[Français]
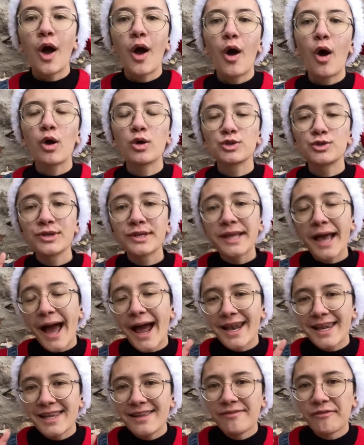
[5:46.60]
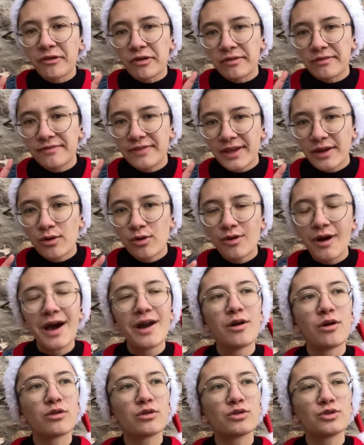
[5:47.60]
ensuite un livre VO.
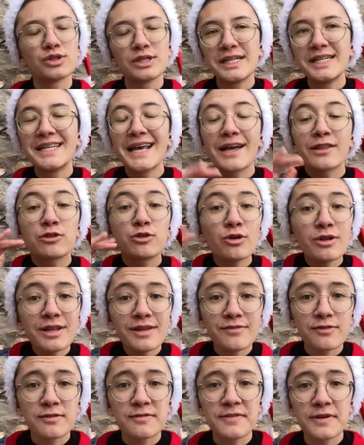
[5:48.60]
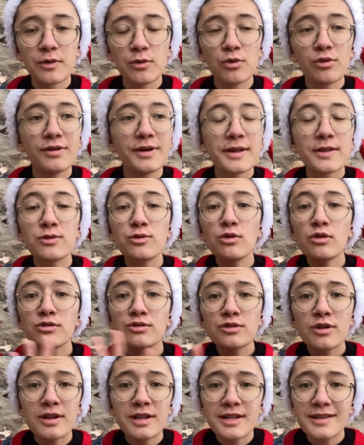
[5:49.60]
Alors, il y a deux livres VO, les deux
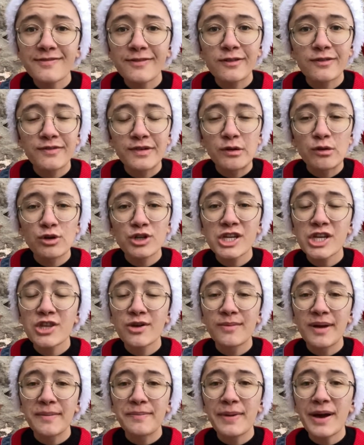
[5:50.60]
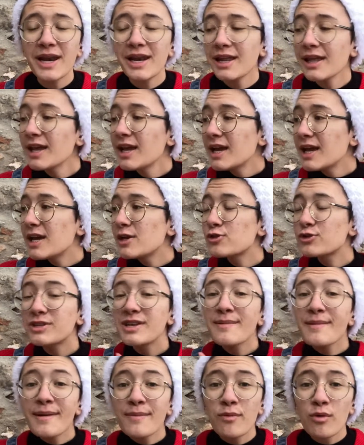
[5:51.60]
seuls livres VO que j'ai dans ma palle, et je
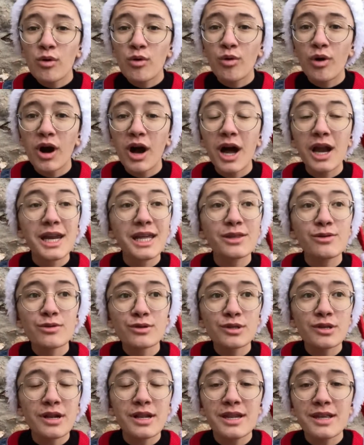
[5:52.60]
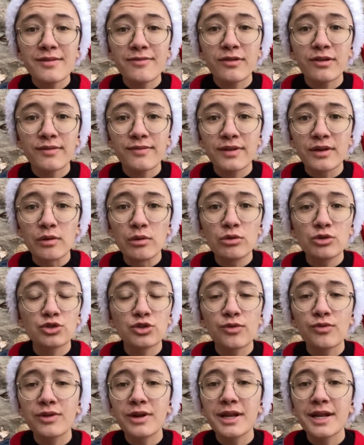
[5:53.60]
sais pas pourquoi, les deux seuls livres VO,
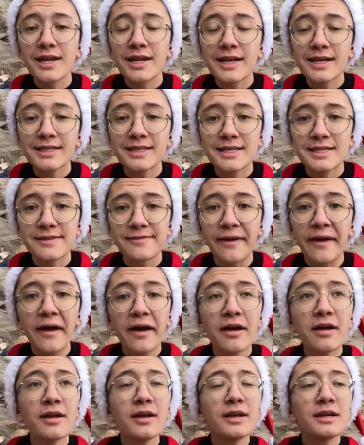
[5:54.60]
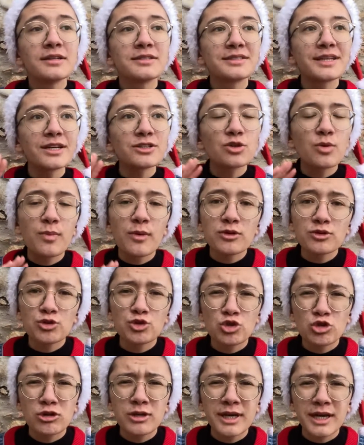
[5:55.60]
je voulais les lire cet hiver. Ça, je pense
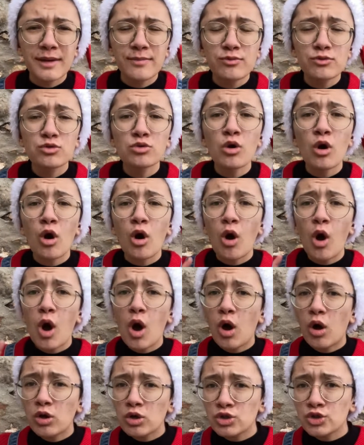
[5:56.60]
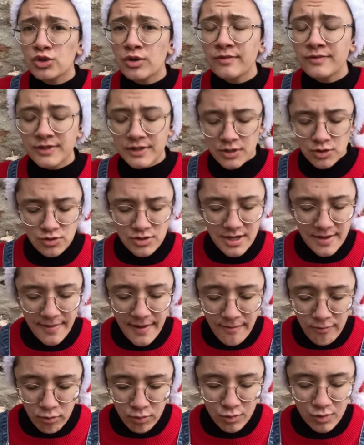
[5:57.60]
que je le lirai plutôt en janvier, je sais
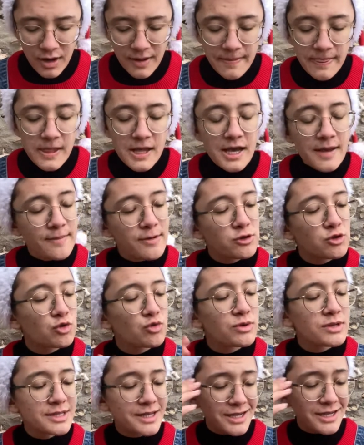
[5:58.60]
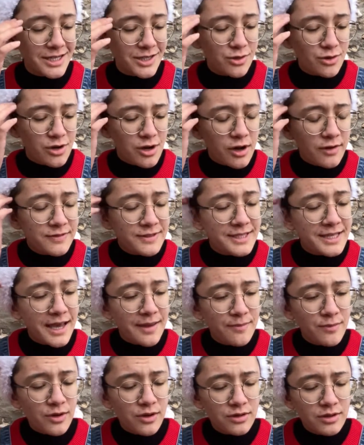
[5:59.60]
pas pourquoi, mais du coup, il s'agit de Love
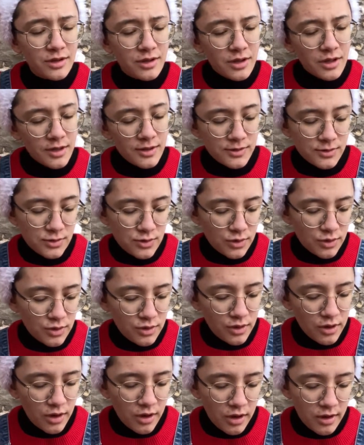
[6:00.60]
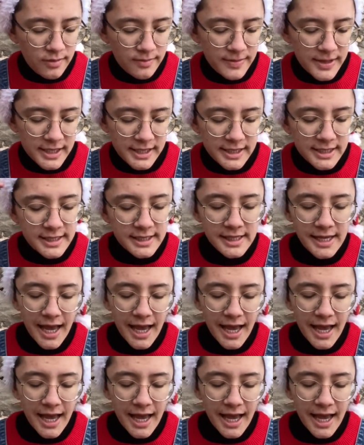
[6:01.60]
Simon de euh, Becky